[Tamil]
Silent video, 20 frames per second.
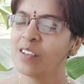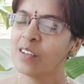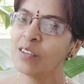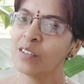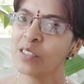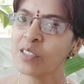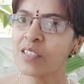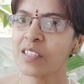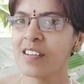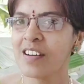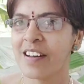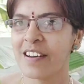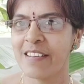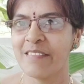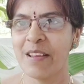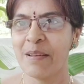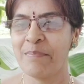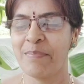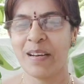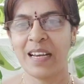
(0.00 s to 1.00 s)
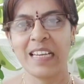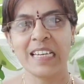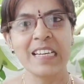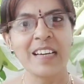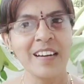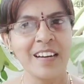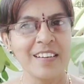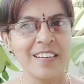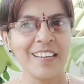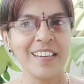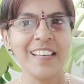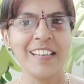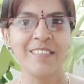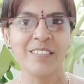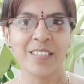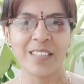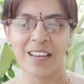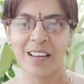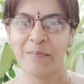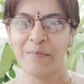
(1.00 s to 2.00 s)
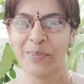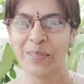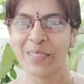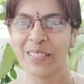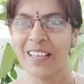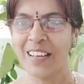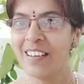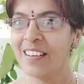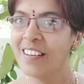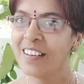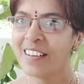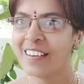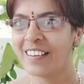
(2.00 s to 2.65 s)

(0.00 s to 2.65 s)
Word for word: கொஞ்சம் கருவேப்பிலை கறி லீவ்ஸ்லாம் போட்டால்